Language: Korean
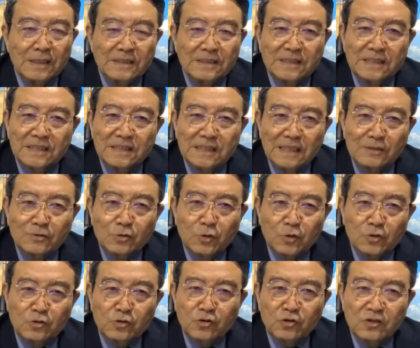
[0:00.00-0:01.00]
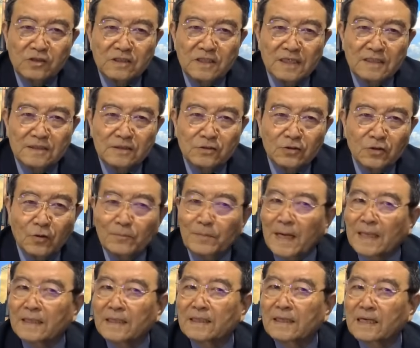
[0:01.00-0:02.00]
지가 소수일 때는요
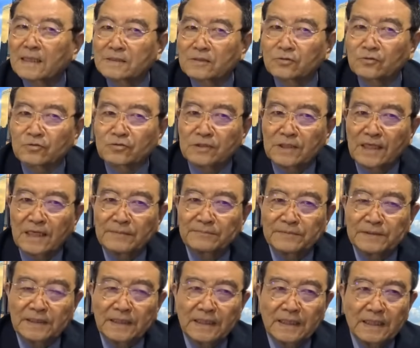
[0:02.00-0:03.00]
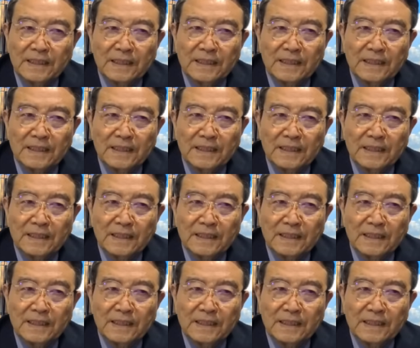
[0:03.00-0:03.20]
밖에 나가서 투쟁합니다.